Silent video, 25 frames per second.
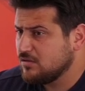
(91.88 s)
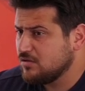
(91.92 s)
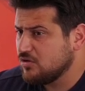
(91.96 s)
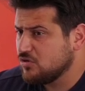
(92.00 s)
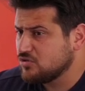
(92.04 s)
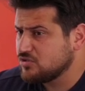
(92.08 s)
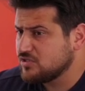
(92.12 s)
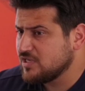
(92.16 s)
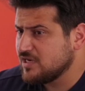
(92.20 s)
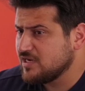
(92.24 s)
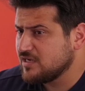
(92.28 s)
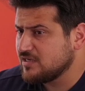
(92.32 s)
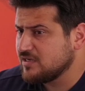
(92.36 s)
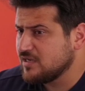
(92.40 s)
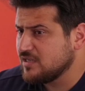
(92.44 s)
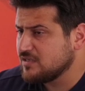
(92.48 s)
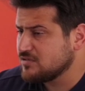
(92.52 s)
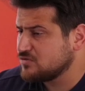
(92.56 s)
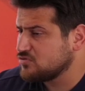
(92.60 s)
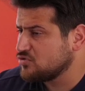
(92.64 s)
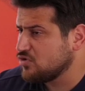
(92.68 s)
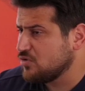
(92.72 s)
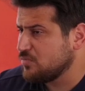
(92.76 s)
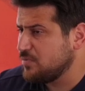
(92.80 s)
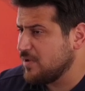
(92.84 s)
özellikle
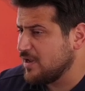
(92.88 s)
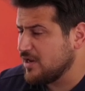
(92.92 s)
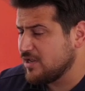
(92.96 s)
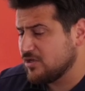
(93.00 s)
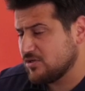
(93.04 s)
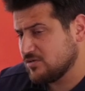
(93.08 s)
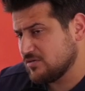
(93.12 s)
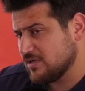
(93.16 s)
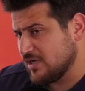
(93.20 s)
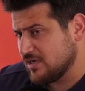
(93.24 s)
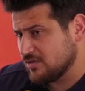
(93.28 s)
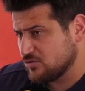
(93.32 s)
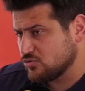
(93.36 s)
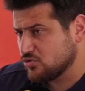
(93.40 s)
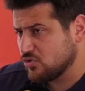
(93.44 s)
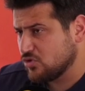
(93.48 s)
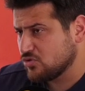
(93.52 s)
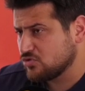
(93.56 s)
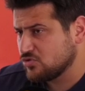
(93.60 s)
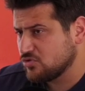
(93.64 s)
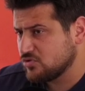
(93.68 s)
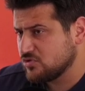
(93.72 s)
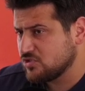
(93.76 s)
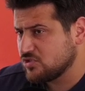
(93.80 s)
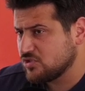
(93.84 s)
stoper hani
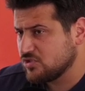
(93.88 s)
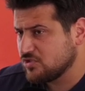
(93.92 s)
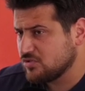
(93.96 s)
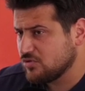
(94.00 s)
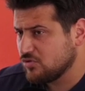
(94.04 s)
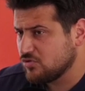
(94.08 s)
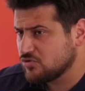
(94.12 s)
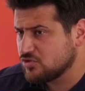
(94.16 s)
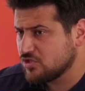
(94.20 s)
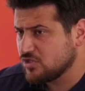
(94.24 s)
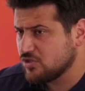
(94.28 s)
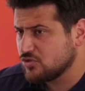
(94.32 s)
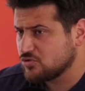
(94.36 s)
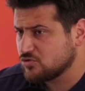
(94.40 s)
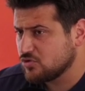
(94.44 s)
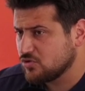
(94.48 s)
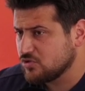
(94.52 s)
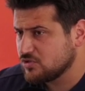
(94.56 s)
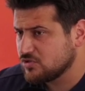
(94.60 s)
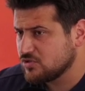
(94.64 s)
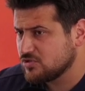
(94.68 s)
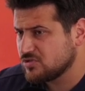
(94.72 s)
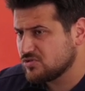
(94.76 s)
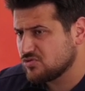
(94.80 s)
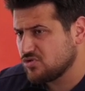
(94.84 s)
sorduğunuz için hocaya da sorduğunuz
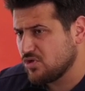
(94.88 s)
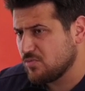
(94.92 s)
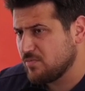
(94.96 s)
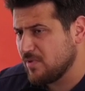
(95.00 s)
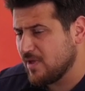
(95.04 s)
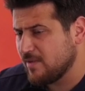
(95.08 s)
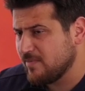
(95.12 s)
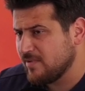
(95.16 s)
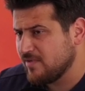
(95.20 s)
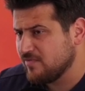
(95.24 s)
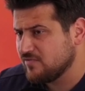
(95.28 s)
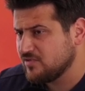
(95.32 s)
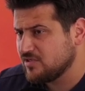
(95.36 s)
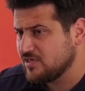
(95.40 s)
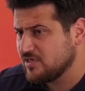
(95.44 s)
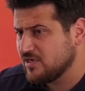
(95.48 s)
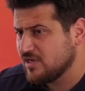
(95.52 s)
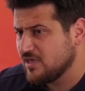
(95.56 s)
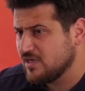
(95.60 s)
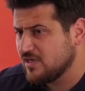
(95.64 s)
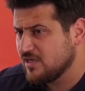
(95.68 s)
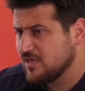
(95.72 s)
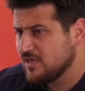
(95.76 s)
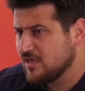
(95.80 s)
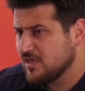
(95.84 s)
için stoper
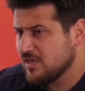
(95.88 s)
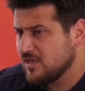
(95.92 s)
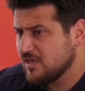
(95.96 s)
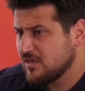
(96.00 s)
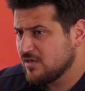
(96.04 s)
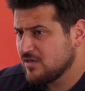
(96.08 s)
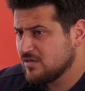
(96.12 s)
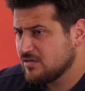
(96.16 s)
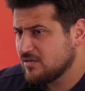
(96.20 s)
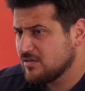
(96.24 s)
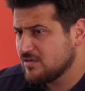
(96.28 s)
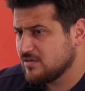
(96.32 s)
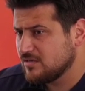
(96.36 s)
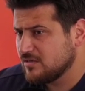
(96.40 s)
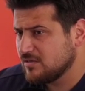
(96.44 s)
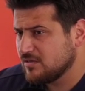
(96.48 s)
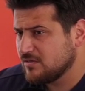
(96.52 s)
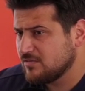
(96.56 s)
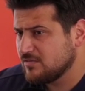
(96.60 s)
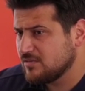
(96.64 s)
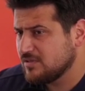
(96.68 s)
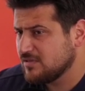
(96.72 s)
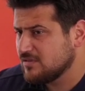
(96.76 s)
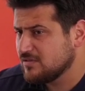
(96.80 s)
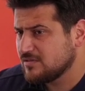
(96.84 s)
mevkiine e,
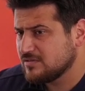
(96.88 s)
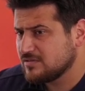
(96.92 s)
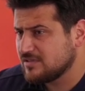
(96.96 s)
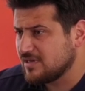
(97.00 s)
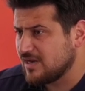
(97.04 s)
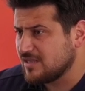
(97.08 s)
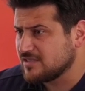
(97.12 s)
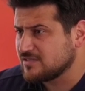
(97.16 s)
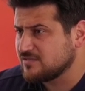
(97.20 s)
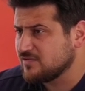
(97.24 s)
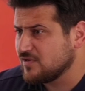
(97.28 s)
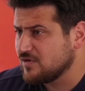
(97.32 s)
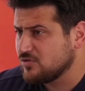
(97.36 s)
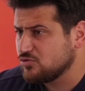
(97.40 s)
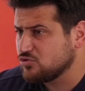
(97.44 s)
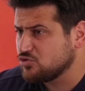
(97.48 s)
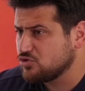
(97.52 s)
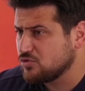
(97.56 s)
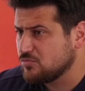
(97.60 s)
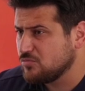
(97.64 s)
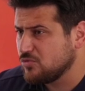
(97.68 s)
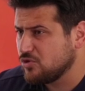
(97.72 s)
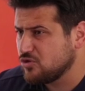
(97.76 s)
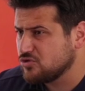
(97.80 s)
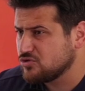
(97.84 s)
bir transferi
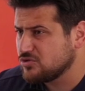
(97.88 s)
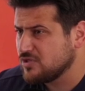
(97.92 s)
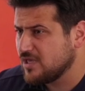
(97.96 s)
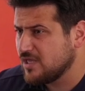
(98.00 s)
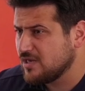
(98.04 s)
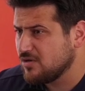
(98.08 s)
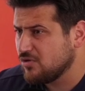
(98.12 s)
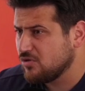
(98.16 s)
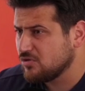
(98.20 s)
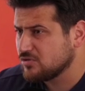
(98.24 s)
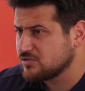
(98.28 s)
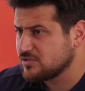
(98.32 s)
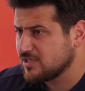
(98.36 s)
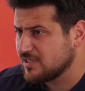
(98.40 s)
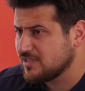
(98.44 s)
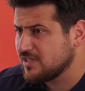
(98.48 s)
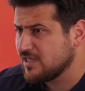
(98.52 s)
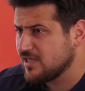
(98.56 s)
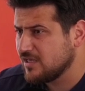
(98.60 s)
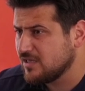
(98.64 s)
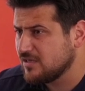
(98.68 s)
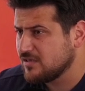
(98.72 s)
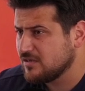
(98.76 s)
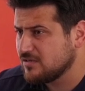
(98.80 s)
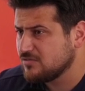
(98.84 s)
düşünmüyoruz yani. Olsa
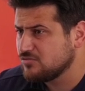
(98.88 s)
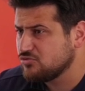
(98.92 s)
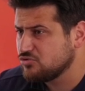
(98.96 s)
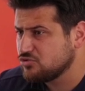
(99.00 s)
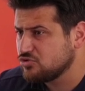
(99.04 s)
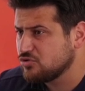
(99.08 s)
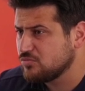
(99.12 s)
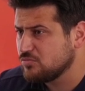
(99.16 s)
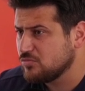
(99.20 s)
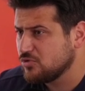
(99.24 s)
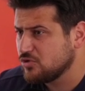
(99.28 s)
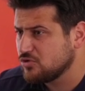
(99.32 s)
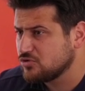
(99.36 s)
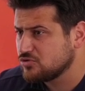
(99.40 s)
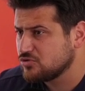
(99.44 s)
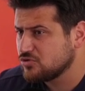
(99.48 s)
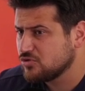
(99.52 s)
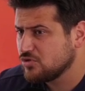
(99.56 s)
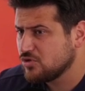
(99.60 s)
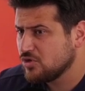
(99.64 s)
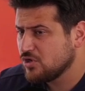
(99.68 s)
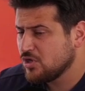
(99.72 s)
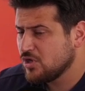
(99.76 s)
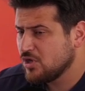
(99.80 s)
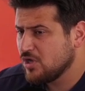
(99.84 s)
da düşünmüyoruz.
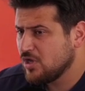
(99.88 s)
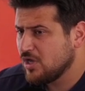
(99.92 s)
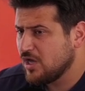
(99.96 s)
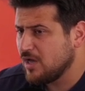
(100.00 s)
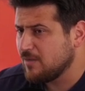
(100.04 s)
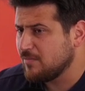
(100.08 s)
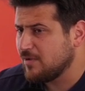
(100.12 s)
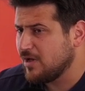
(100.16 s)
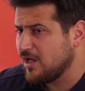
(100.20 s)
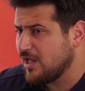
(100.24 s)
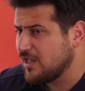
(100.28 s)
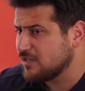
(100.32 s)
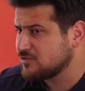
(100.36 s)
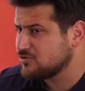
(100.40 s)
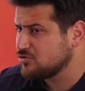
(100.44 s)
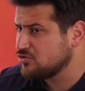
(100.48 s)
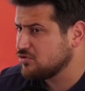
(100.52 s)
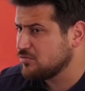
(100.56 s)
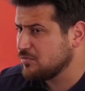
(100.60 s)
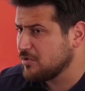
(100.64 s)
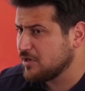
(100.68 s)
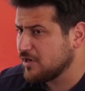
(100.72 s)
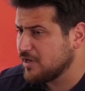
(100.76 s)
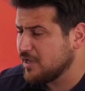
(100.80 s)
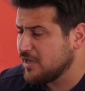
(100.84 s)
Ama 6
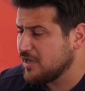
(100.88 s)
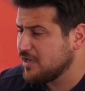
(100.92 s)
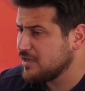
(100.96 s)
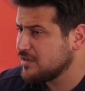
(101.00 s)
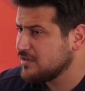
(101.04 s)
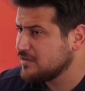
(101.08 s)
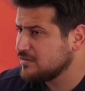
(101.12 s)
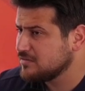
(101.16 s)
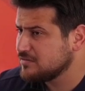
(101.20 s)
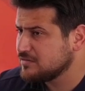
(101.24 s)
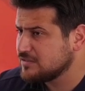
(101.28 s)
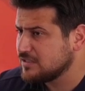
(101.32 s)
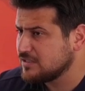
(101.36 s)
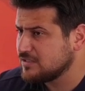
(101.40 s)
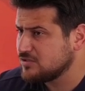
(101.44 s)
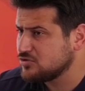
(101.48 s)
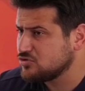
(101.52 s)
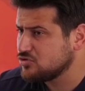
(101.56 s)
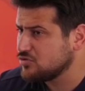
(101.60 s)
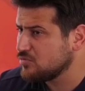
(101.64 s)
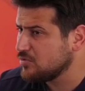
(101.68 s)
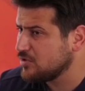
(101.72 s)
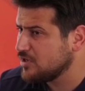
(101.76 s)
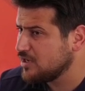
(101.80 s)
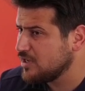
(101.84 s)
numaraya, 8
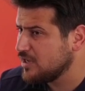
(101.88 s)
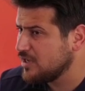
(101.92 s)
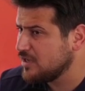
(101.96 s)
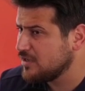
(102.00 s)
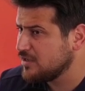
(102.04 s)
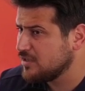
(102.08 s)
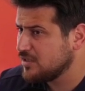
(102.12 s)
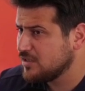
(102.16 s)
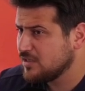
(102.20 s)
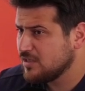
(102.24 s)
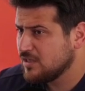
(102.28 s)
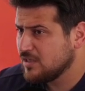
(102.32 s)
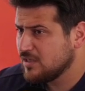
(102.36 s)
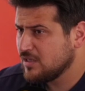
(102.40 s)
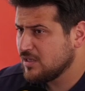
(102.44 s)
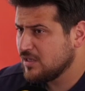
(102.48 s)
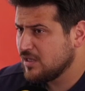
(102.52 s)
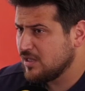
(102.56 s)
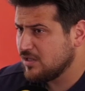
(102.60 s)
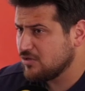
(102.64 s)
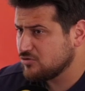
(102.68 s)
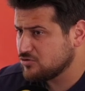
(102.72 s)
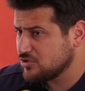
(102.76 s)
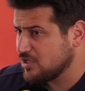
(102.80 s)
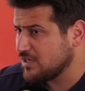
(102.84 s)
numaraya
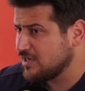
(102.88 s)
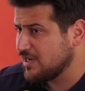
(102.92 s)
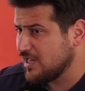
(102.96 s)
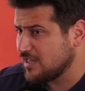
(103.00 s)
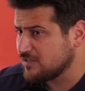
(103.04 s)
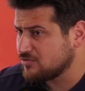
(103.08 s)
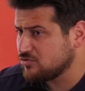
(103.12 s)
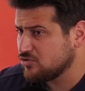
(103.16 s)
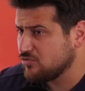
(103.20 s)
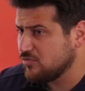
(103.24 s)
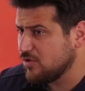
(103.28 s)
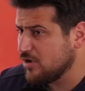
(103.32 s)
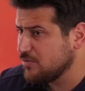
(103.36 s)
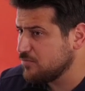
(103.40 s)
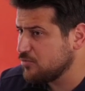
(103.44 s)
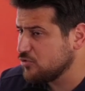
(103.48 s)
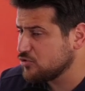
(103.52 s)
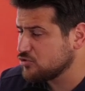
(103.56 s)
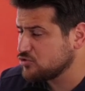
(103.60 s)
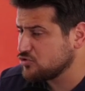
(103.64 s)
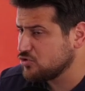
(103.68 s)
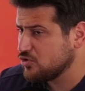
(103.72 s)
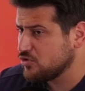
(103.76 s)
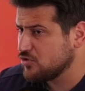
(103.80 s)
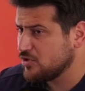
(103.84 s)
özellikle 6 numara
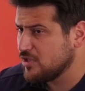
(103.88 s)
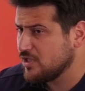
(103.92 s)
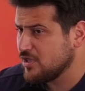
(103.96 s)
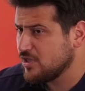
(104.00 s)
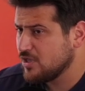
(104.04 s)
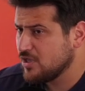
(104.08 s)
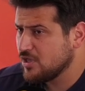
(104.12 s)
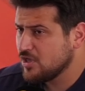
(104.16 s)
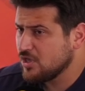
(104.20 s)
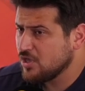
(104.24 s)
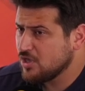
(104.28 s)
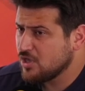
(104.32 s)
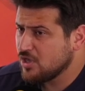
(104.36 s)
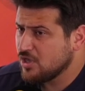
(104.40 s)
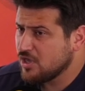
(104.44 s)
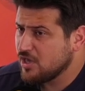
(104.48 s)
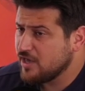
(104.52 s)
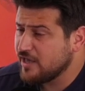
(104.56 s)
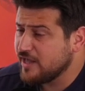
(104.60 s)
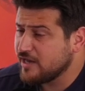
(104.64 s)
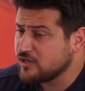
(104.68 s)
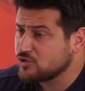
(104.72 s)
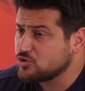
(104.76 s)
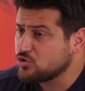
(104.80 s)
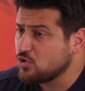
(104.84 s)
pozisyonuna
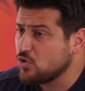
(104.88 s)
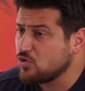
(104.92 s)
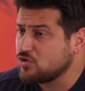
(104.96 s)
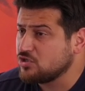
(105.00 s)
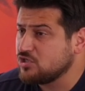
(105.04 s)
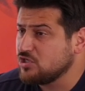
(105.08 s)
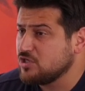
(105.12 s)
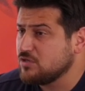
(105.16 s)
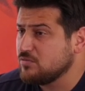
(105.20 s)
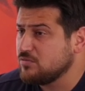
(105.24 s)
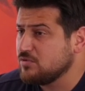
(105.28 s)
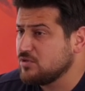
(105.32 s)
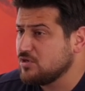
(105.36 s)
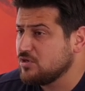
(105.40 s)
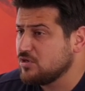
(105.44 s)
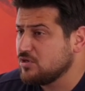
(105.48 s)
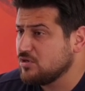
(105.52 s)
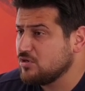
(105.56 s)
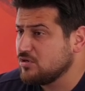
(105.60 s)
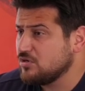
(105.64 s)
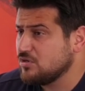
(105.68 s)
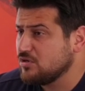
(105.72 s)
eğer çok iyi bir